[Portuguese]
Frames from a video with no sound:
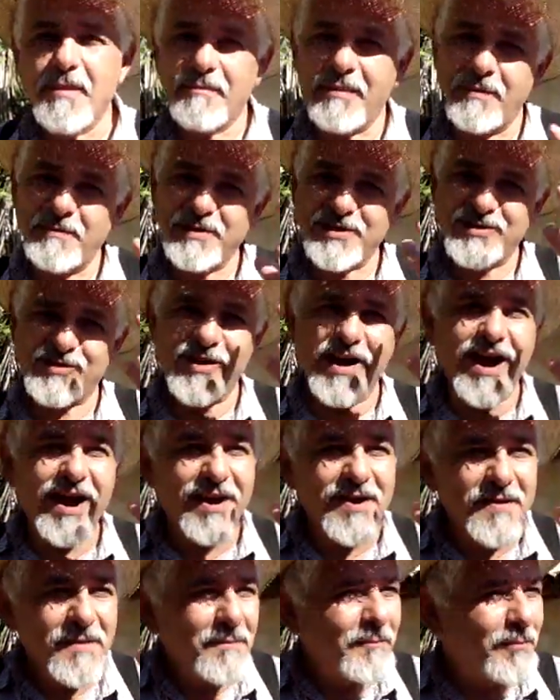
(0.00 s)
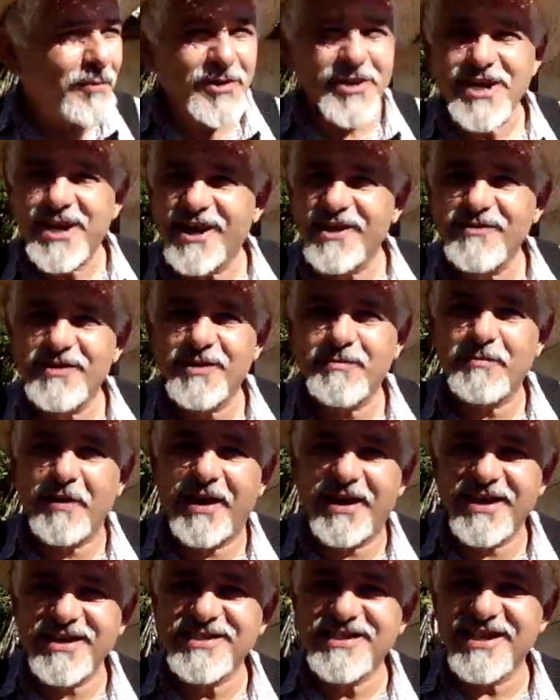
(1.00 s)
Mas pessoal... Por incrível que
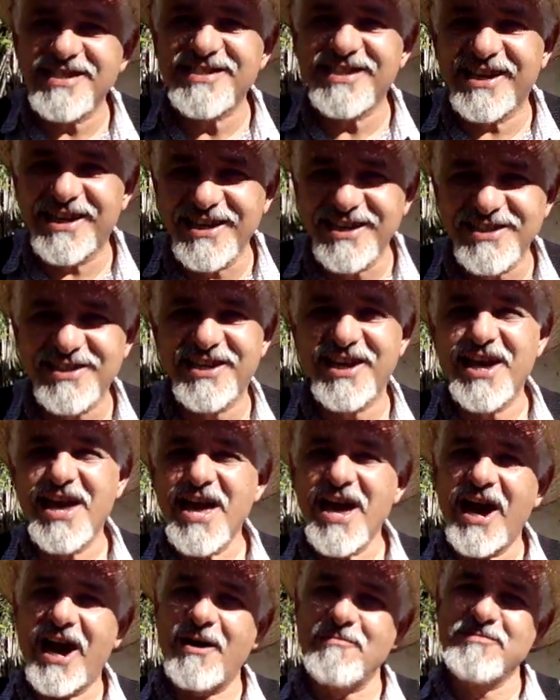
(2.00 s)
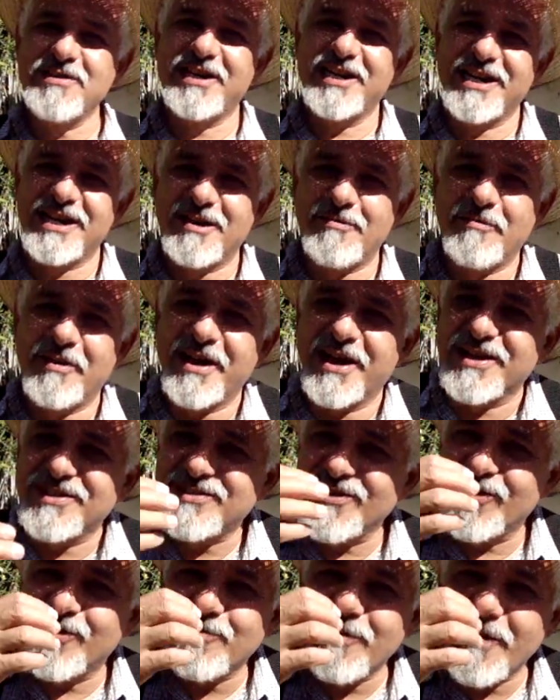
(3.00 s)
pareça, dia seguinte, a menina amanheceu com